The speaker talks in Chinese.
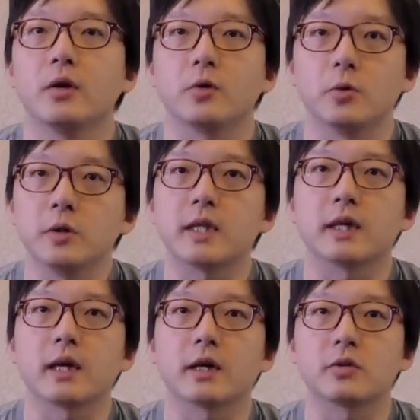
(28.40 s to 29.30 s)
于
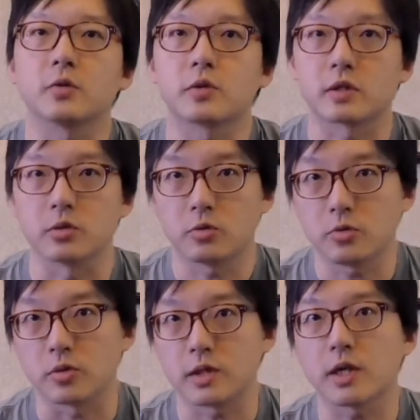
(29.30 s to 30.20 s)
田呢，就指
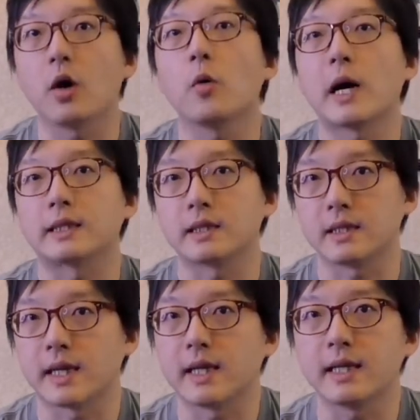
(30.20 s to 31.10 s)
去郊外的
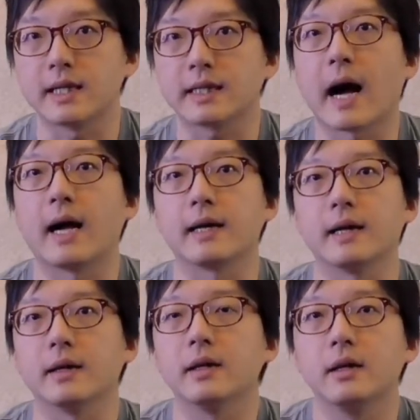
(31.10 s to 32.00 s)
田野打
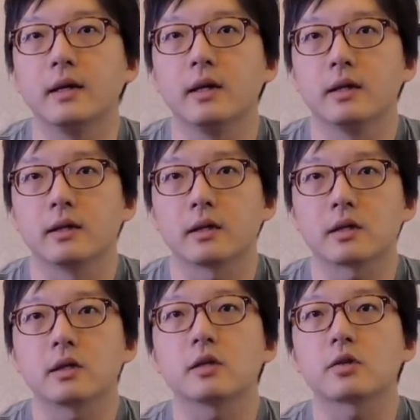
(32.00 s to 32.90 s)
猎。那
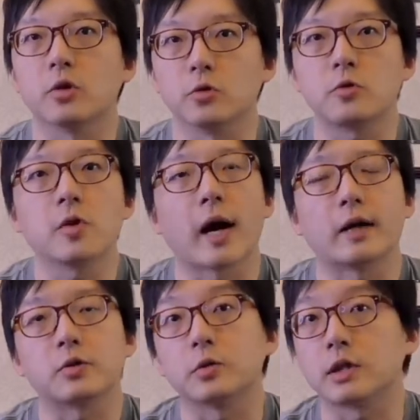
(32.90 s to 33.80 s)
诗歌首句
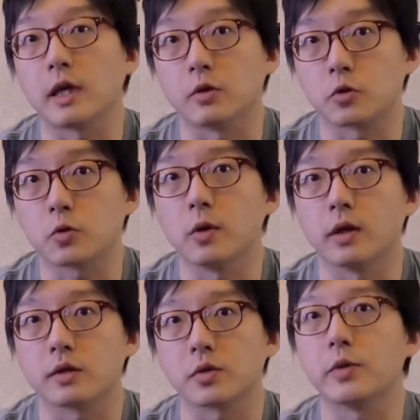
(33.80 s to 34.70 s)
啊，就点出
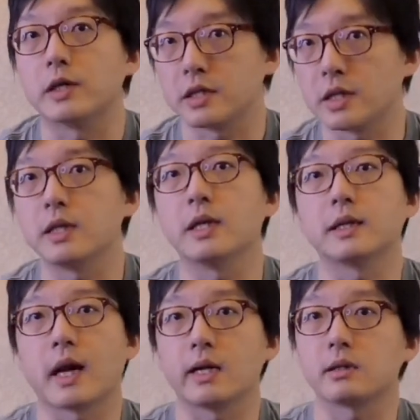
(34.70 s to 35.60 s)
了这位青
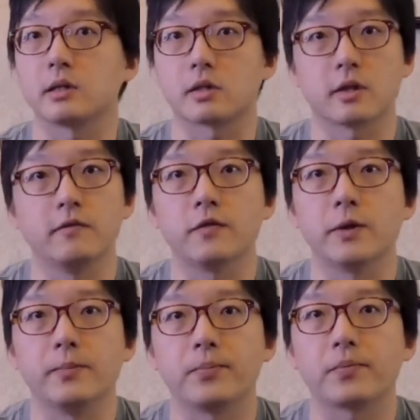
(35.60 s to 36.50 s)
年男子的身份，
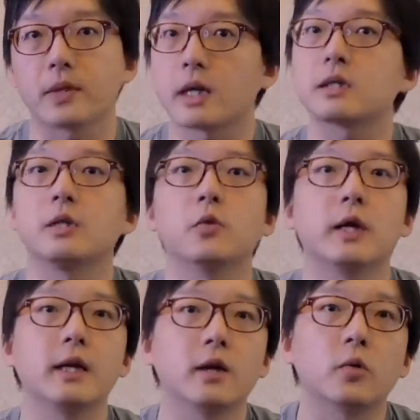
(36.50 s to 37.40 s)
他是一
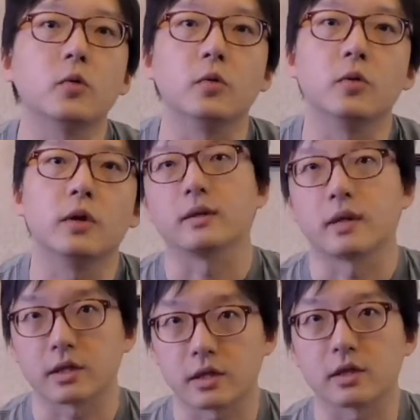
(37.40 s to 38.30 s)
位猎户。
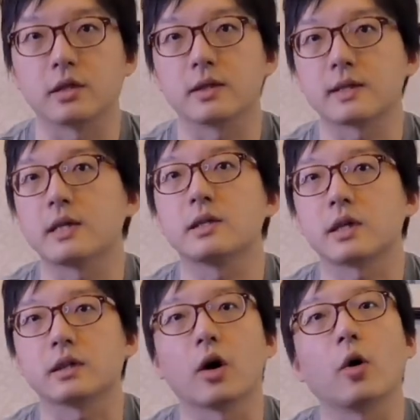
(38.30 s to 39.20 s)
那诗歌三
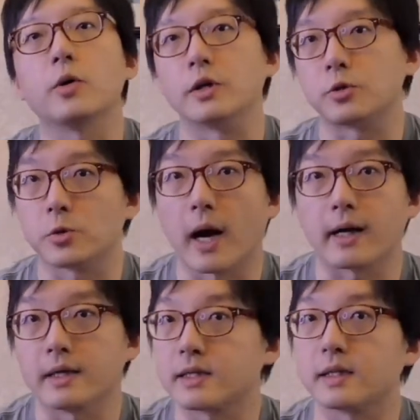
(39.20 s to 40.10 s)
章的后一句啊，
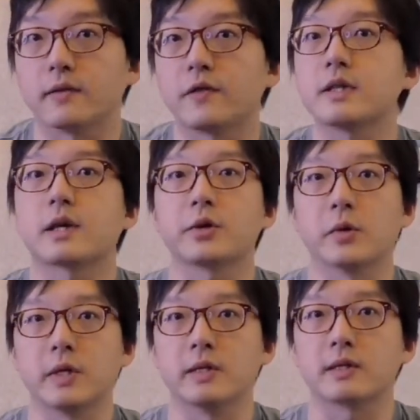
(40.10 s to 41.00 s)
也写得非常
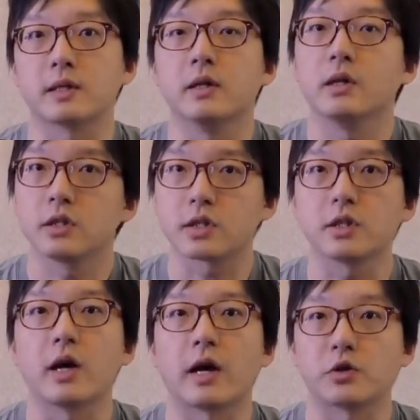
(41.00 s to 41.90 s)
有意思。
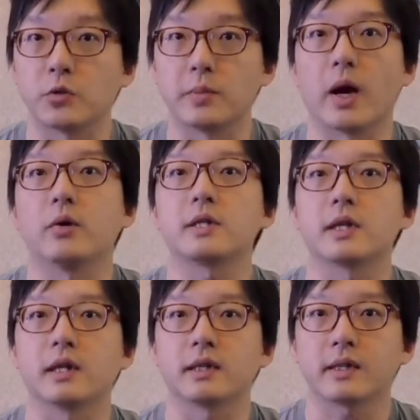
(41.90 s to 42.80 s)
诗人啊，就描
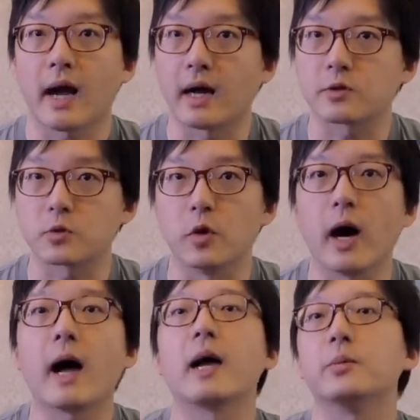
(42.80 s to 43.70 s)
写了他所
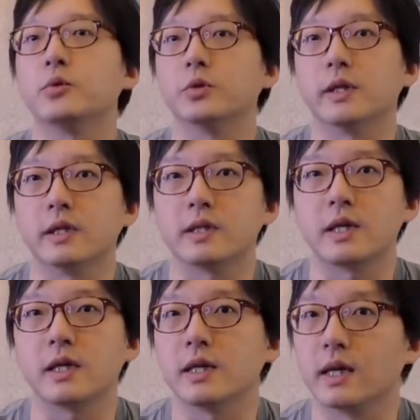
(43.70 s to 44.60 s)
爱慕的
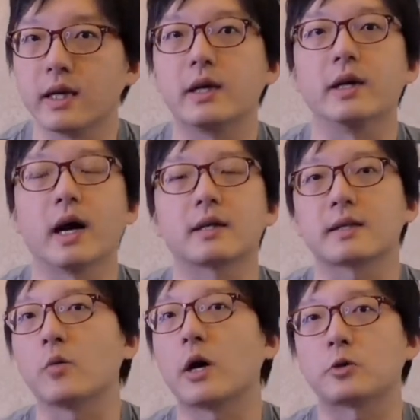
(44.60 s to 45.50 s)
青年猎人啊，
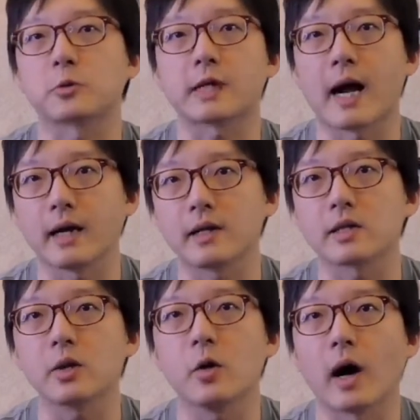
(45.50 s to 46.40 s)
在外出打猎
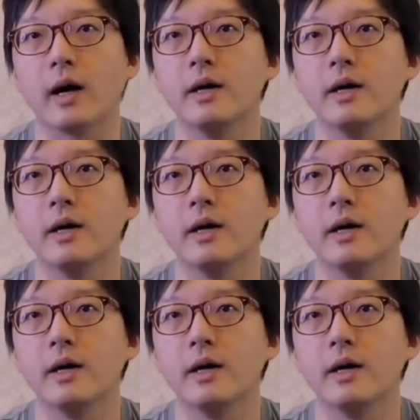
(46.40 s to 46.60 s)
之后啊，